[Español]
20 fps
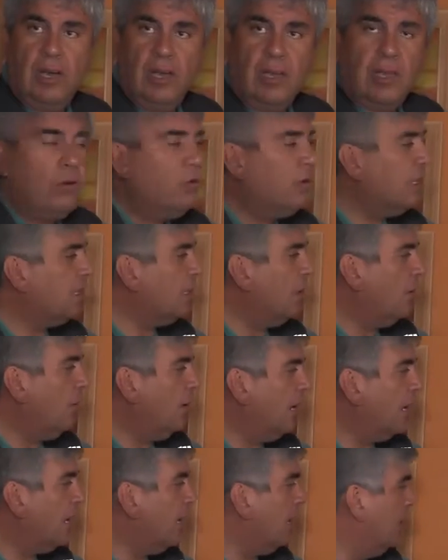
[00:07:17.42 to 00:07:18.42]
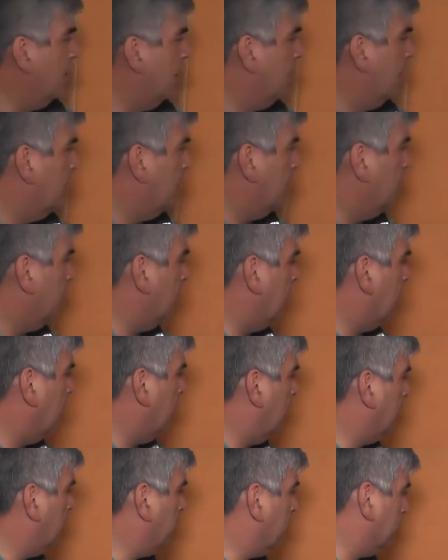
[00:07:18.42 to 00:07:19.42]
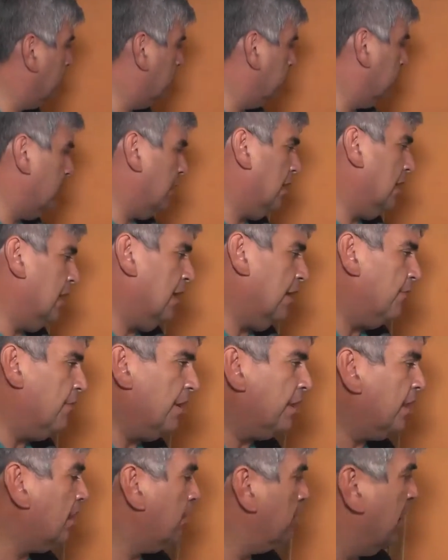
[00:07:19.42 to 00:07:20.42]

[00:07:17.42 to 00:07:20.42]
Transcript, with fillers: mismos vecinos que han venido al municipio dicen mi casa tiene un